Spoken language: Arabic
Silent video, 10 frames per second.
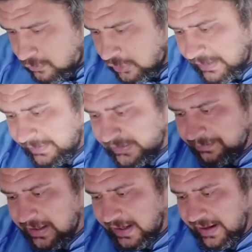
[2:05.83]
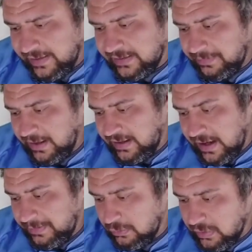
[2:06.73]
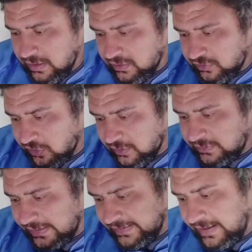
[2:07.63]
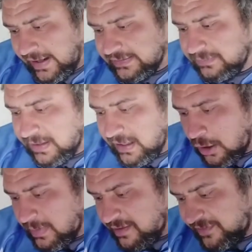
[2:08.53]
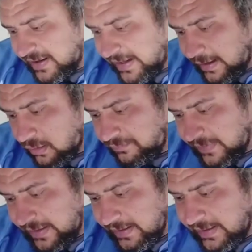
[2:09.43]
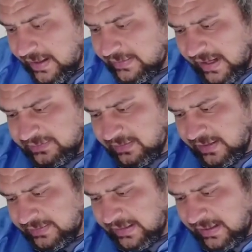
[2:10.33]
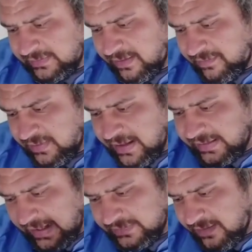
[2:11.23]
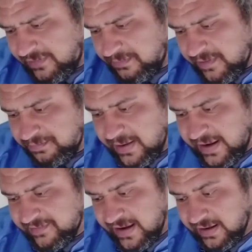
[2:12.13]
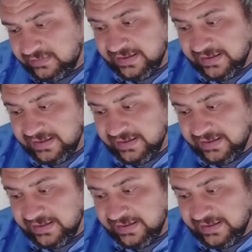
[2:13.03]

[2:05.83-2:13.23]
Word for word: واتابع دايما حاله جميع اللاعبين والاختيارات تاتي للعديد من العوامل الذهنيه والفنيه لا نتحدث لا تتحدث لا نتحدث باسم الجزائر